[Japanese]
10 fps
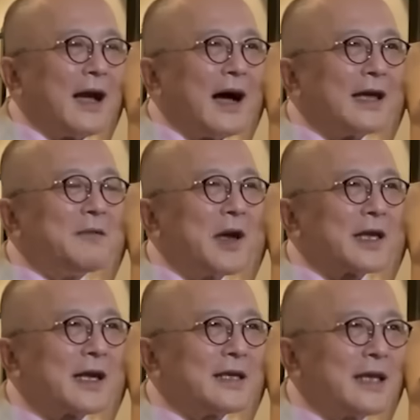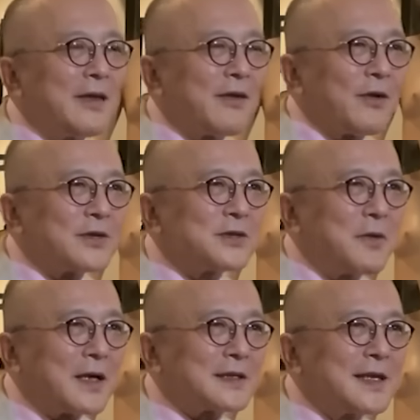であ今光ったのに押す
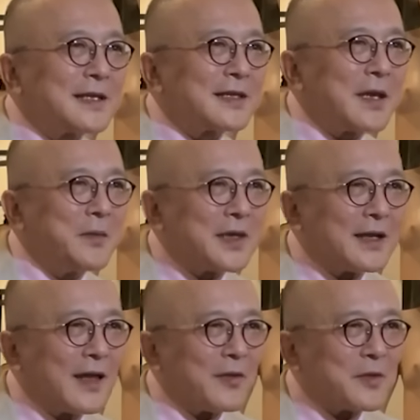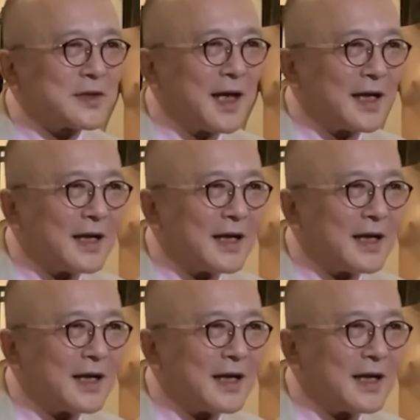の忘れちゃったみたいなのもさ